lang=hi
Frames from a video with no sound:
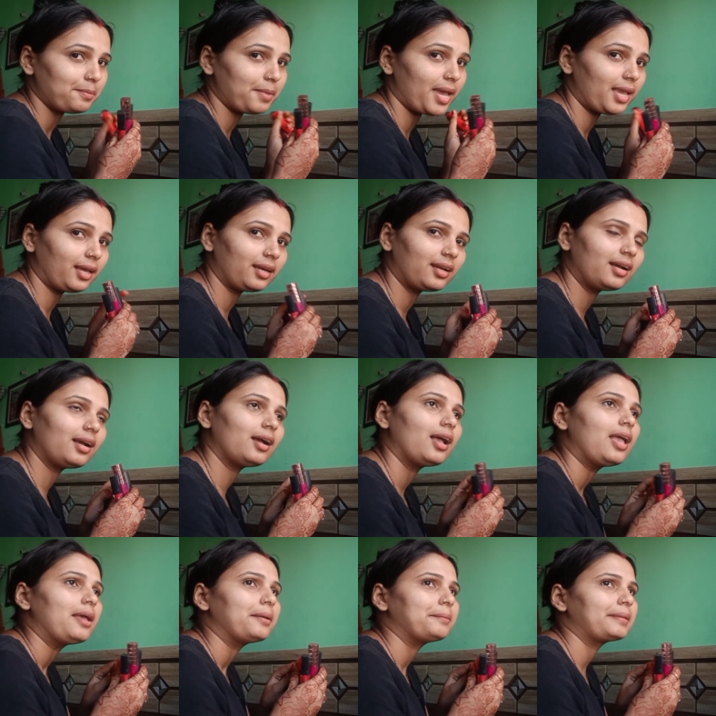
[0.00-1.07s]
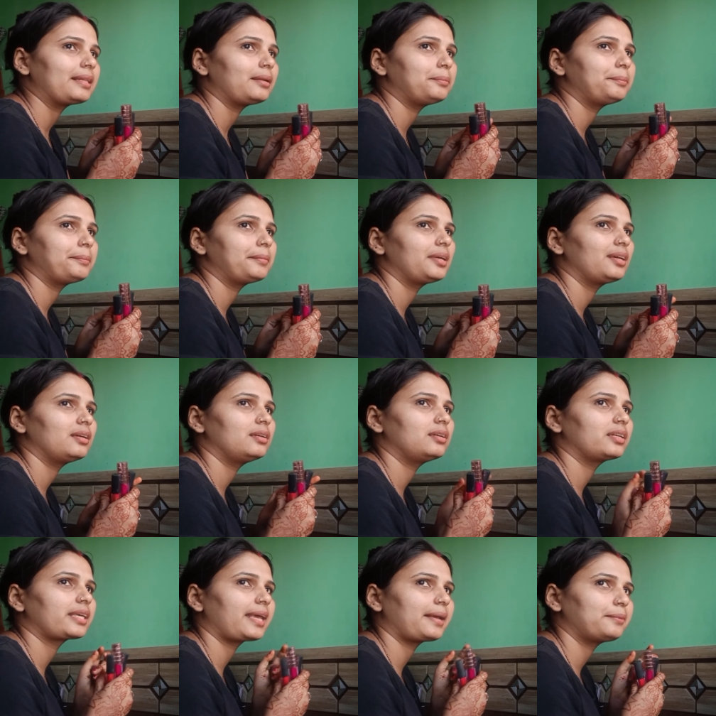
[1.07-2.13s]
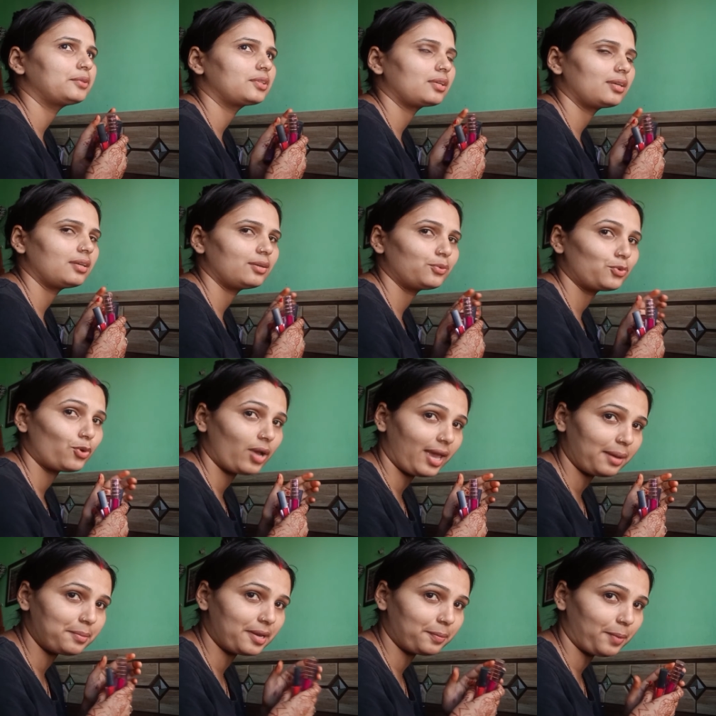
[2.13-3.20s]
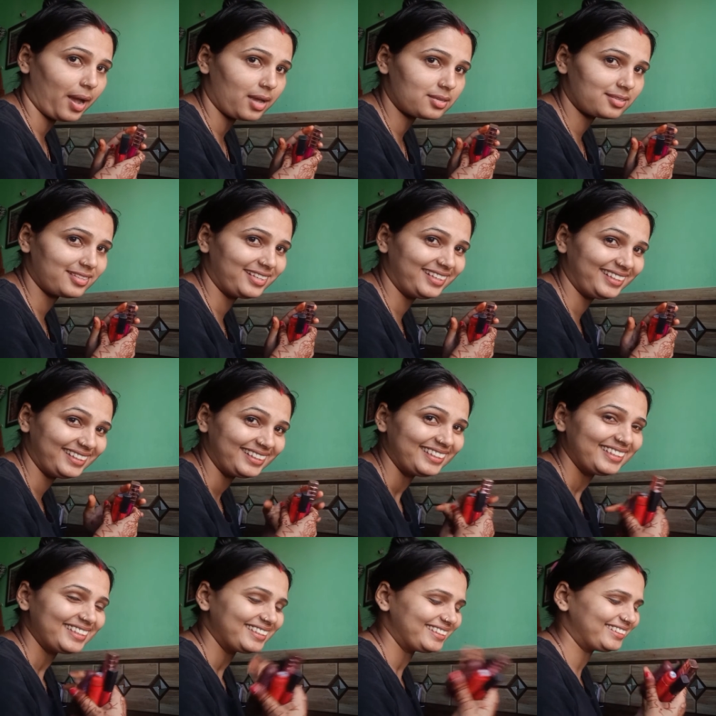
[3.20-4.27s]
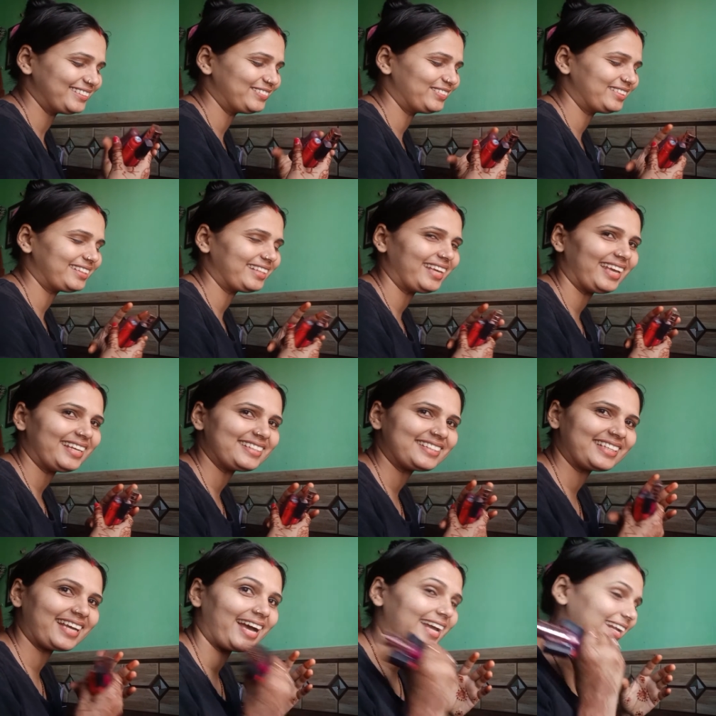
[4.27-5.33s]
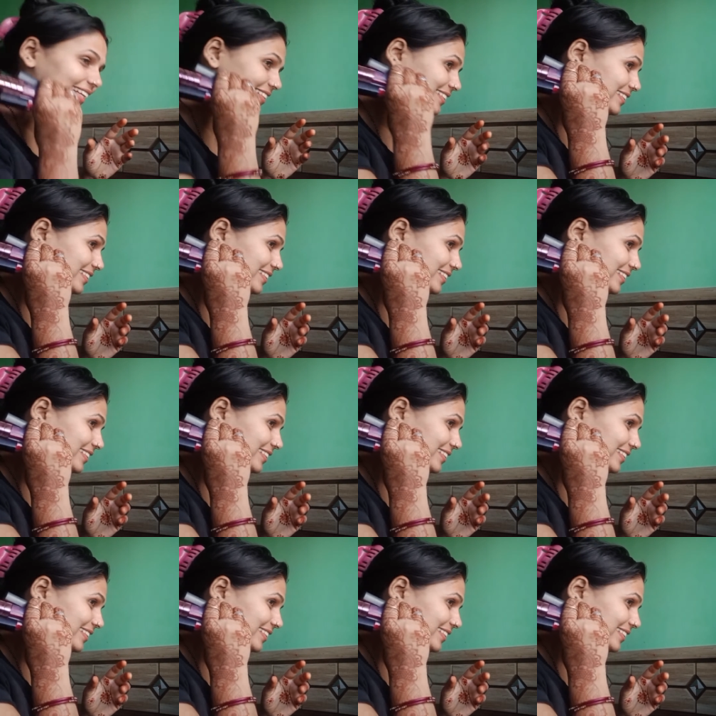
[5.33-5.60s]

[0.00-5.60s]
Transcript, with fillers: मैं ना मतलब मैं क्या बोलते हैं वो है मेरे पास तो बोलते हैं सिंगार रख